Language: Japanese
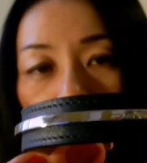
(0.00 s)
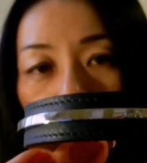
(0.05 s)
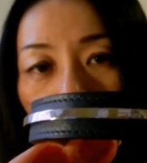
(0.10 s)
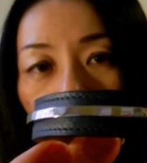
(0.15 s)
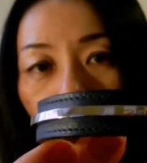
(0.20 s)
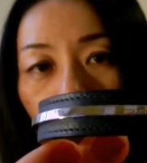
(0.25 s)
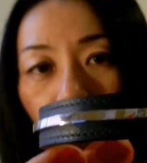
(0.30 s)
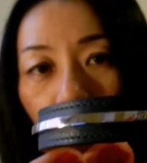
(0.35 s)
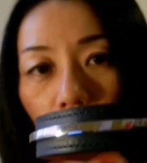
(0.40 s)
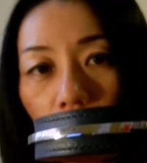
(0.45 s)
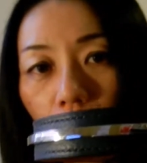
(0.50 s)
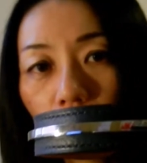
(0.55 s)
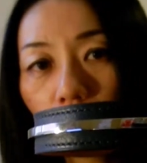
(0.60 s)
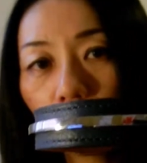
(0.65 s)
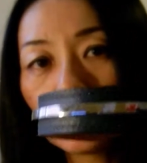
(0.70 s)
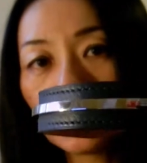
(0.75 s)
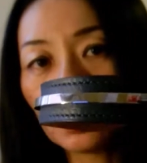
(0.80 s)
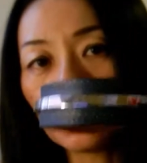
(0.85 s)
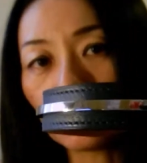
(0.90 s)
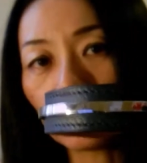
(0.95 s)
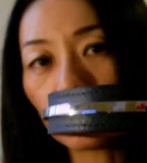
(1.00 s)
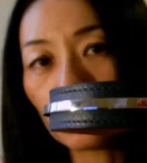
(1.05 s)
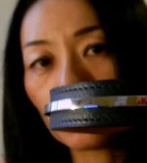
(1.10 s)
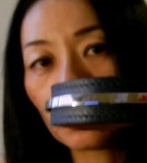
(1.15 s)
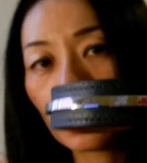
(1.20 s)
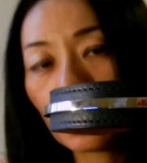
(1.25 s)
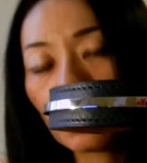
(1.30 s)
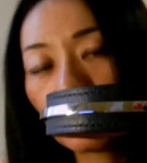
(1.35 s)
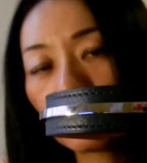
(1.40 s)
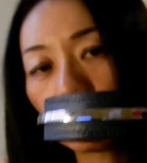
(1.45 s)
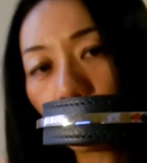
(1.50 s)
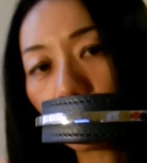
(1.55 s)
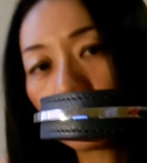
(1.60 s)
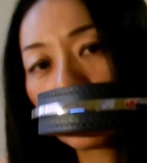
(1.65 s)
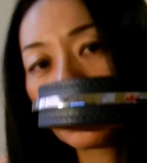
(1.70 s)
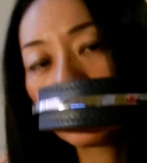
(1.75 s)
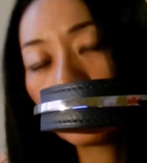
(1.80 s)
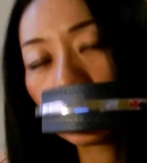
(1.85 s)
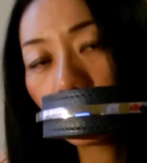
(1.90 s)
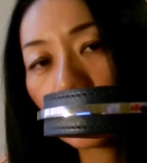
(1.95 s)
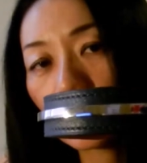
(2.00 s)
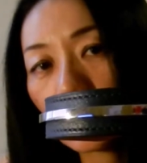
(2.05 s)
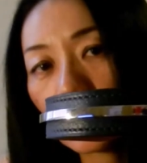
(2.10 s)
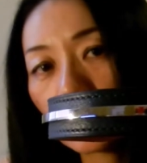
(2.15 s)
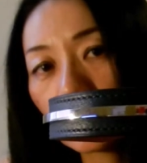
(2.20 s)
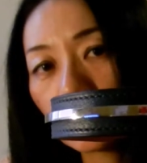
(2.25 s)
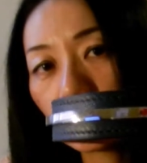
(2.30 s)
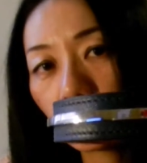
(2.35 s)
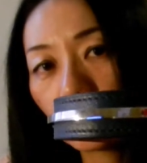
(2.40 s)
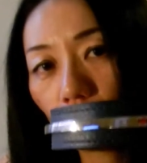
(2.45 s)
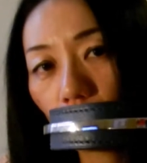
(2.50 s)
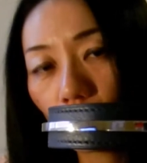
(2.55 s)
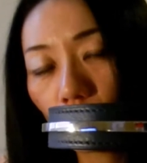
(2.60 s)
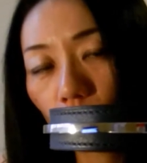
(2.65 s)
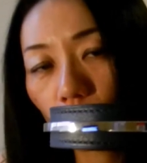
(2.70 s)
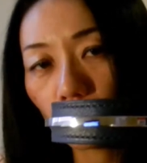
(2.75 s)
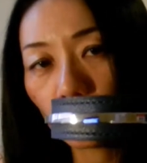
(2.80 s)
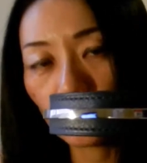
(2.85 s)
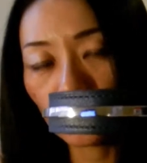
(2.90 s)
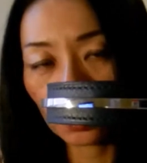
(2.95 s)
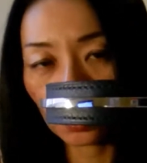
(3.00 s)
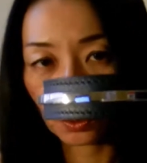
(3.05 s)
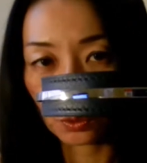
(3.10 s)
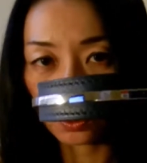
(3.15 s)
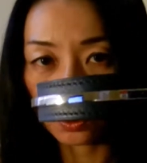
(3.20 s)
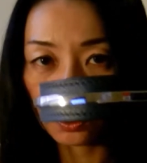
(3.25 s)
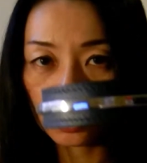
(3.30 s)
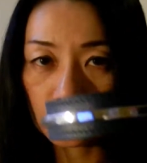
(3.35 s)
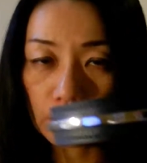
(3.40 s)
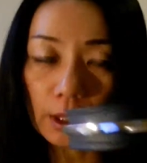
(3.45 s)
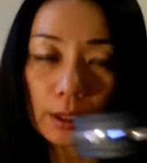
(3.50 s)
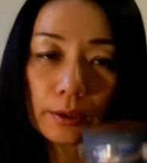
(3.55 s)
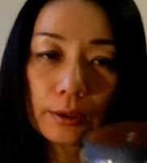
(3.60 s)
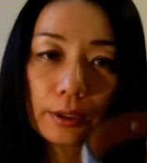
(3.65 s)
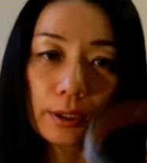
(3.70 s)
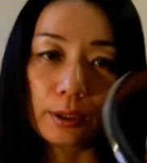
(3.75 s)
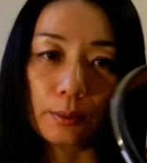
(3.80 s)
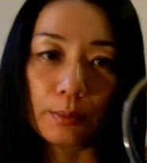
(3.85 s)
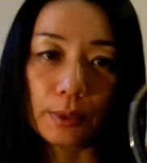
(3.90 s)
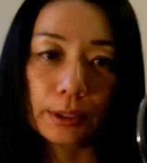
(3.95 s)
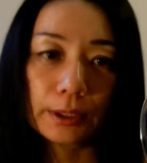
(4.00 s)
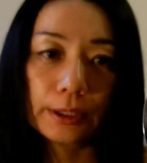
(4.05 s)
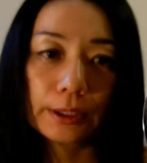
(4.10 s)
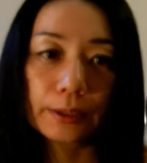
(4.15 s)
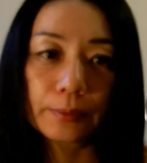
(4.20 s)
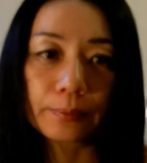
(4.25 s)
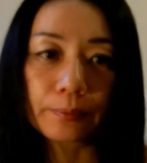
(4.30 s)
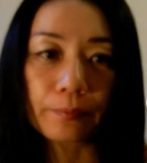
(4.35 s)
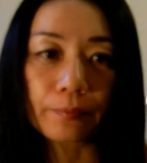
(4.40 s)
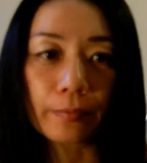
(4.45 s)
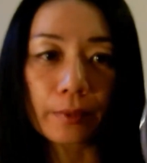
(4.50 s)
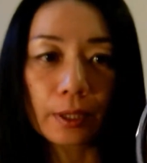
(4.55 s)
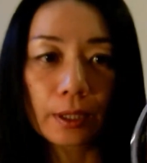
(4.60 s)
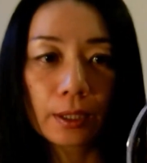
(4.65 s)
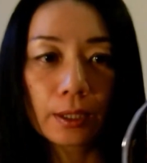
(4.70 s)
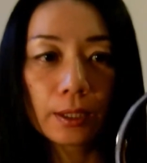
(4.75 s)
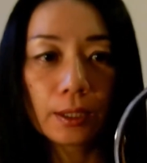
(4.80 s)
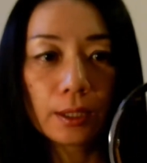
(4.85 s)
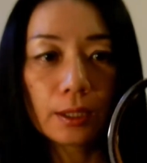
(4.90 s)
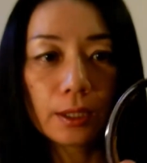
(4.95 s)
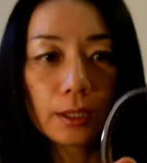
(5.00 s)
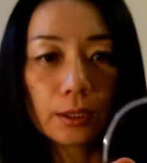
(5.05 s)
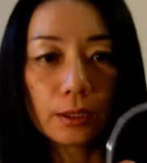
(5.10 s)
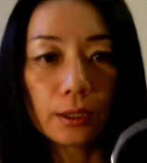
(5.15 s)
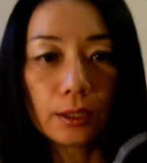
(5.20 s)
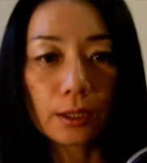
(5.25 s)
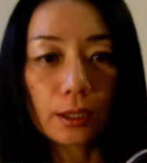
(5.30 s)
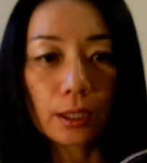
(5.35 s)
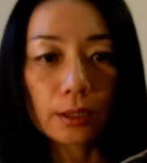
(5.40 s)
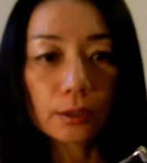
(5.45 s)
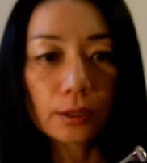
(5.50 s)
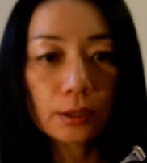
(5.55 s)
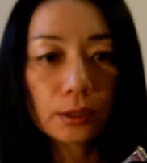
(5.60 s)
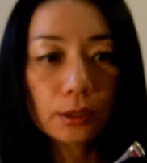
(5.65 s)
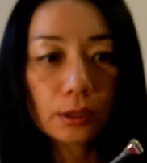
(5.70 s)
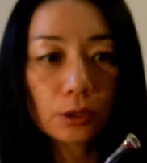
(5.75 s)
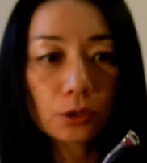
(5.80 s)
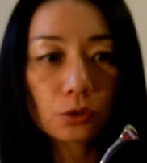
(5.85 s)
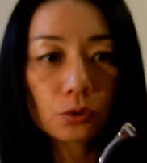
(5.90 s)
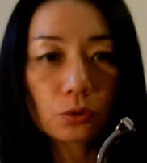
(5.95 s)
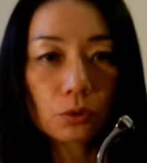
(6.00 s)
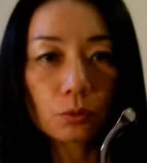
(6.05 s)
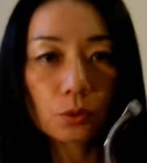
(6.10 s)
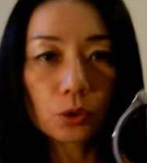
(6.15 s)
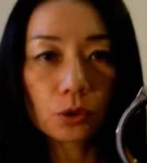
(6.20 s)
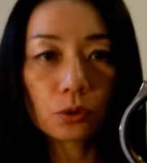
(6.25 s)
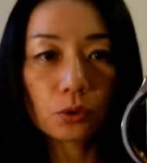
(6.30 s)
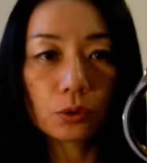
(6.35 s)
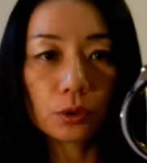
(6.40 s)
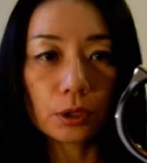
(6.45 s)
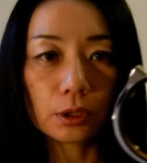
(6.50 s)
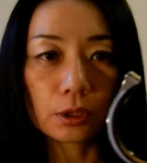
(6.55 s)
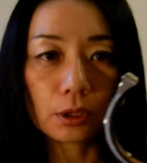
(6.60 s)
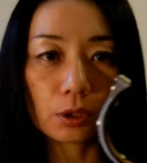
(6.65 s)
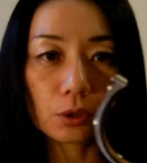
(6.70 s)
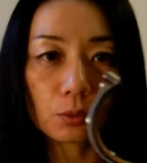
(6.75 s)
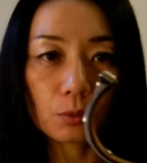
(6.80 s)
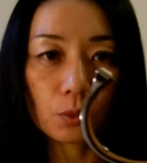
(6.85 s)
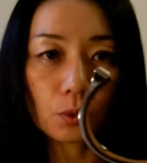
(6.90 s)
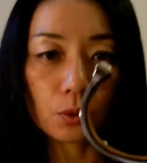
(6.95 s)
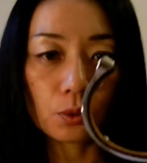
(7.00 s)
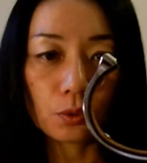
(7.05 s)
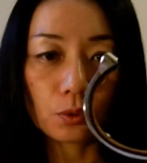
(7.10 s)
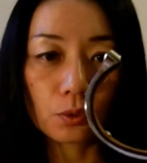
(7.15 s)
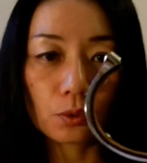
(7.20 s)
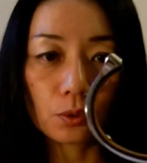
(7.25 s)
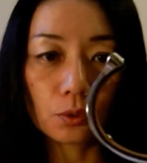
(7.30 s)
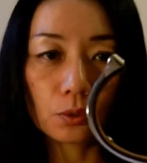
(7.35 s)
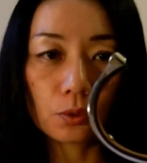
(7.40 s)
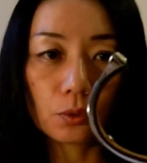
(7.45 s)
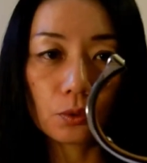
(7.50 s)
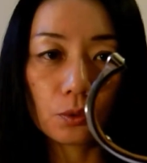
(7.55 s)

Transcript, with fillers: ちょっと青いの青のくすんだ感じのお色を使っていますで形がちょっと面白いんですけどもこ